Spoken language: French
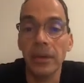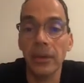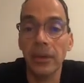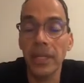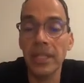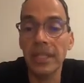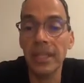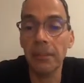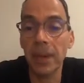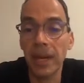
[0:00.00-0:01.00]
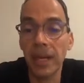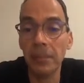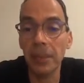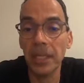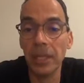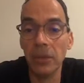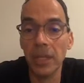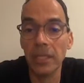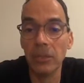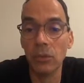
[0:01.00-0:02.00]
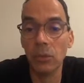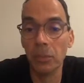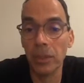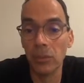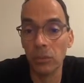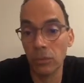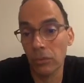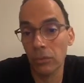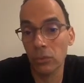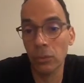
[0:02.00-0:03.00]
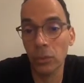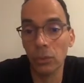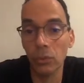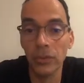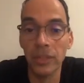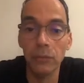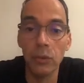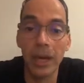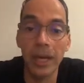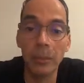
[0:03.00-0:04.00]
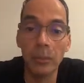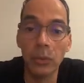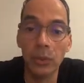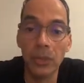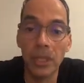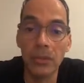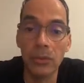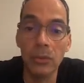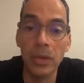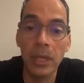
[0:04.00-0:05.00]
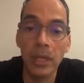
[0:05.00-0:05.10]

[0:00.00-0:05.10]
euh, n'hésitez pas à répéter une question parce que je me retrouve des fois à répondre à une question